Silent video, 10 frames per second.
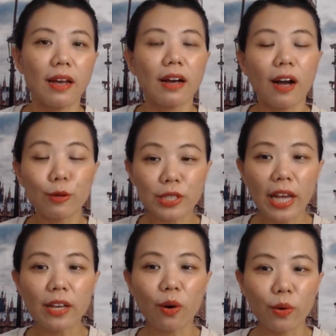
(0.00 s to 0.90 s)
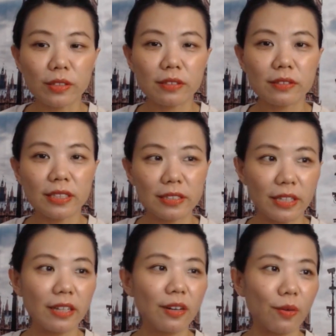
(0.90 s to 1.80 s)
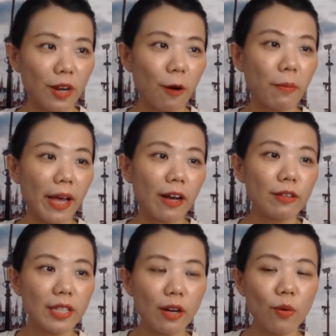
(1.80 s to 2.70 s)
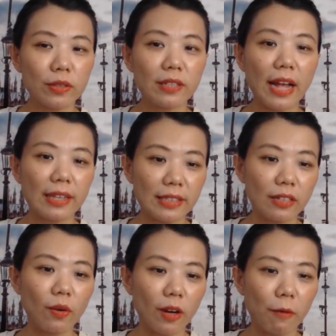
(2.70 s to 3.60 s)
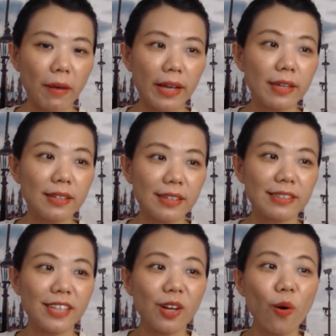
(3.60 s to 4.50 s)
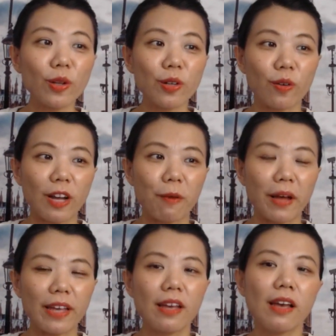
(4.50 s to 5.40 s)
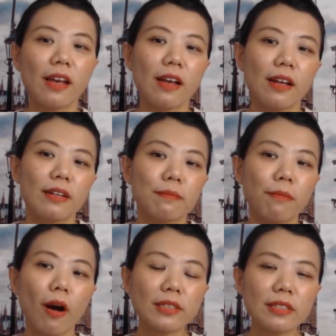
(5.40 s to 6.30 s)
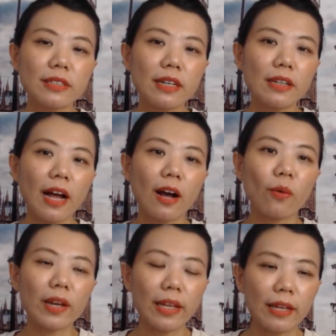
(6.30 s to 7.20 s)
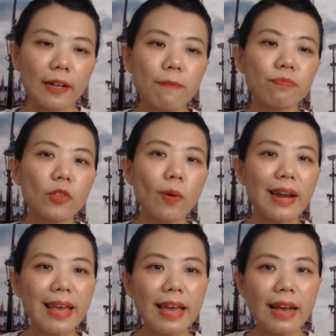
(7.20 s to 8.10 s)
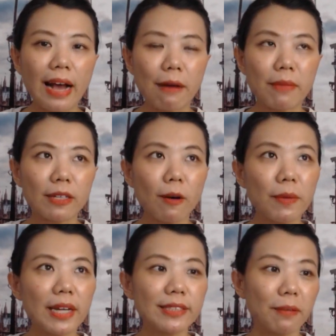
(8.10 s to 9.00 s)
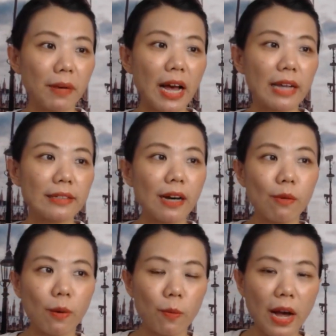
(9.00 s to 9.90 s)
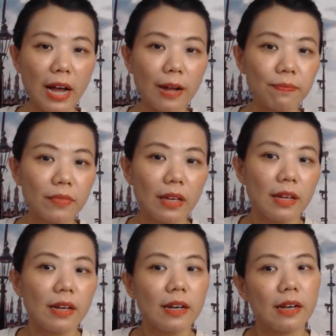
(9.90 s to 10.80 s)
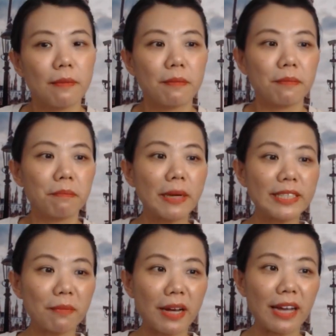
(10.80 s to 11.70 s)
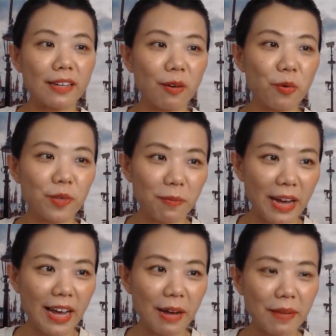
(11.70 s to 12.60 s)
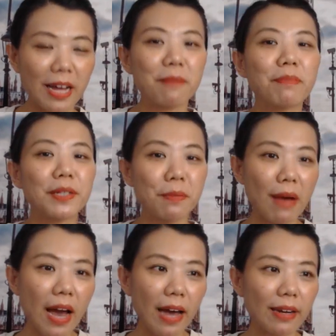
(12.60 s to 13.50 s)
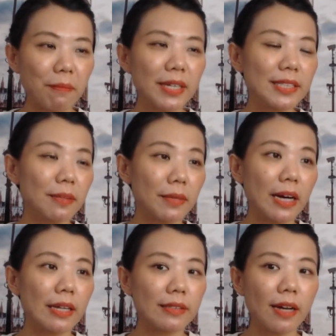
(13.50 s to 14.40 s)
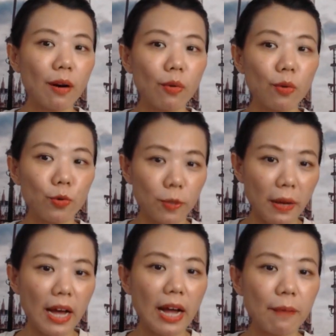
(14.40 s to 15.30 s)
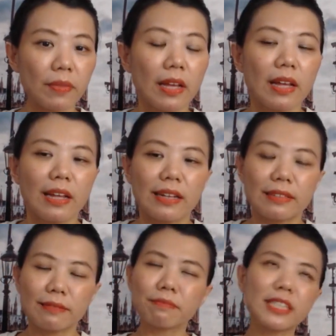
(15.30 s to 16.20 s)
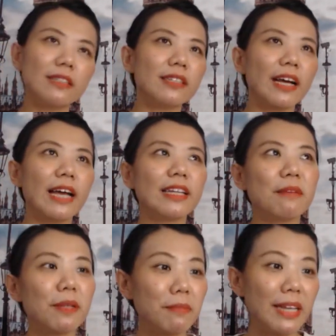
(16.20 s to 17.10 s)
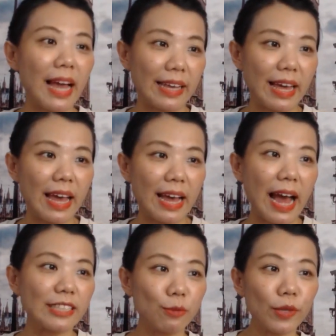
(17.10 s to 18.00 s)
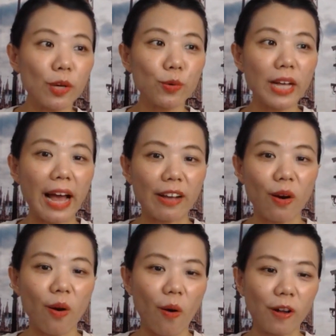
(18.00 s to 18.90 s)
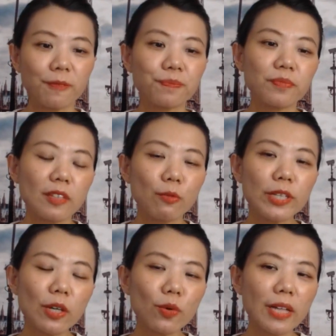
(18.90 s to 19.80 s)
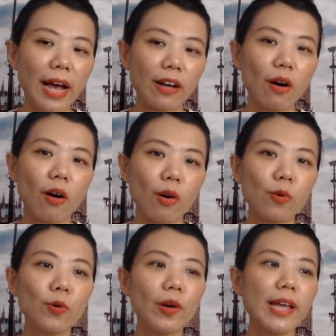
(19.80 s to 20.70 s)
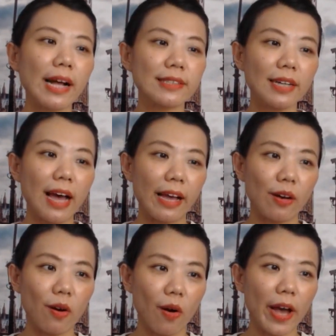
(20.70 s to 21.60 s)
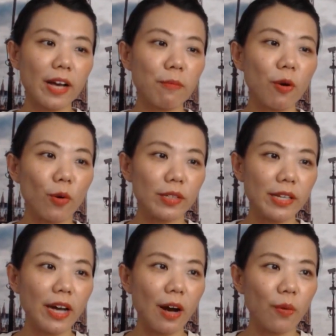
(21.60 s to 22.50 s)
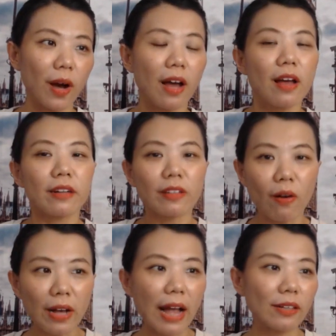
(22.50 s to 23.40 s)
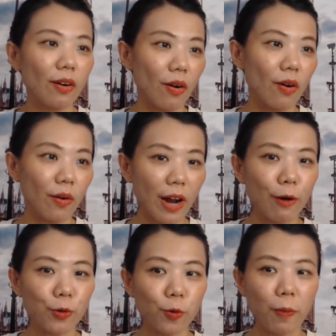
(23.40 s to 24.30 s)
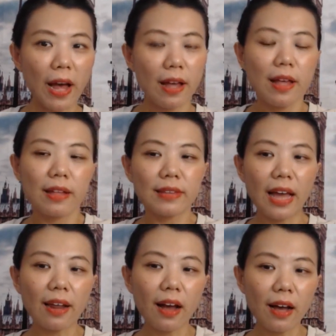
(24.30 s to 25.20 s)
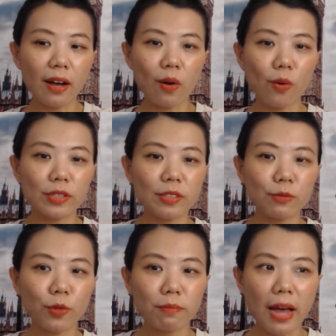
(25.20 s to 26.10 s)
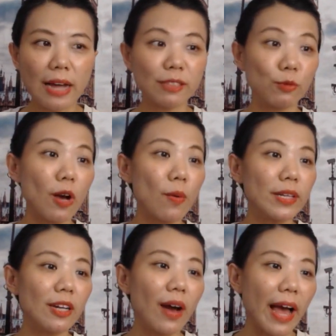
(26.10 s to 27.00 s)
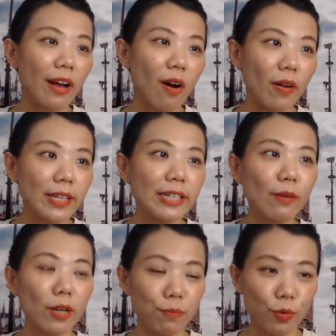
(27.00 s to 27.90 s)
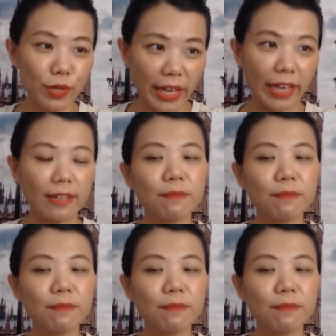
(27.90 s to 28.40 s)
เขาใช่คนจริงๆของเราไหมเขาใช่คนที่แท้จริงของเราไหมเออใช่คนของเราไหมเพราะจริงๆนะคะวันนี้ตัวเลขอ่ะมันก็ไม่ได้สำคัญเท่ากับว่าไม่สำคัญเท่าคุณภาพอะปริมาณอะไม่ได้สำคัญเท่าคุณภาพคือยังไงดีมันมีหลายแง่อะวันนี้คุณขายของ วันนี้คุณขายของคุณก็อยากจะขายของให้กับคนที่เขาอะต้องการของของเราถูกป่ะแต่ถ้าคนจำนวนมากสมมติว่าวันนี้เราขายของที่เกี่ยวกับผู้หญิง